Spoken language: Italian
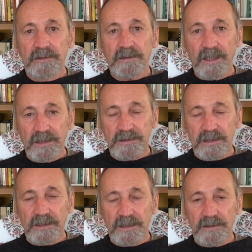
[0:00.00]
che entra
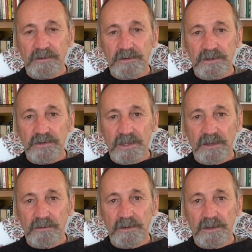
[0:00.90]
nelle nostre
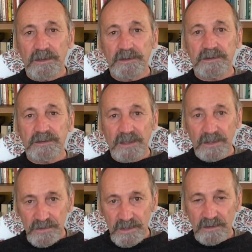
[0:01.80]
cellule e
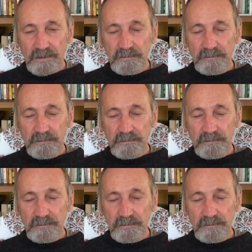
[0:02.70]
insegna